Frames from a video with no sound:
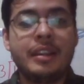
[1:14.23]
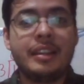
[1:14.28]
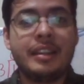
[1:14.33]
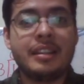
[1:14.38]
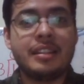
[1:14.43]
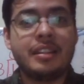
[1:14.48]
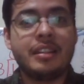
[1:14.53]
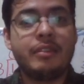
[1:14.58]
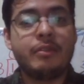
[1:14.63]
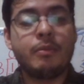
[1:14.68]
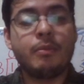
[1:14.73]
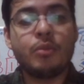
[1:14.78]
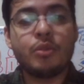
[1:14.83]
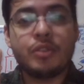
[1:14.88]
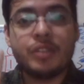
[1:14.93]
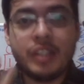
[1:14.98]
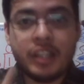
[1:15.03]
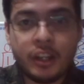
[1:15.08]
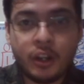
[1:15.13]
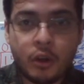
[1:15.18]
que escribamos
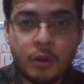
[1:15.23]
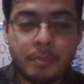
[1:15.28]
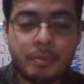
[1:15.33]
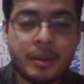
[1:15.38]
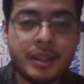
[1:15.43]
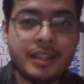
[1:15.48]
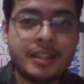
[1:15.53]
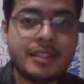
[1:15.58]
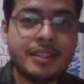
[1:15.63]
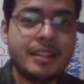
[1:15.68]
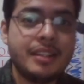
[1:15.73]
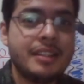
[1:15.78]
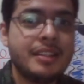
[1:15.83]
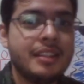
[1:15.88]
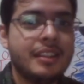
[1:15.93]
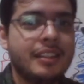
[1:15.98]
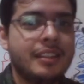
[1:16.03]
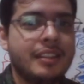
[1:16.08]
5 países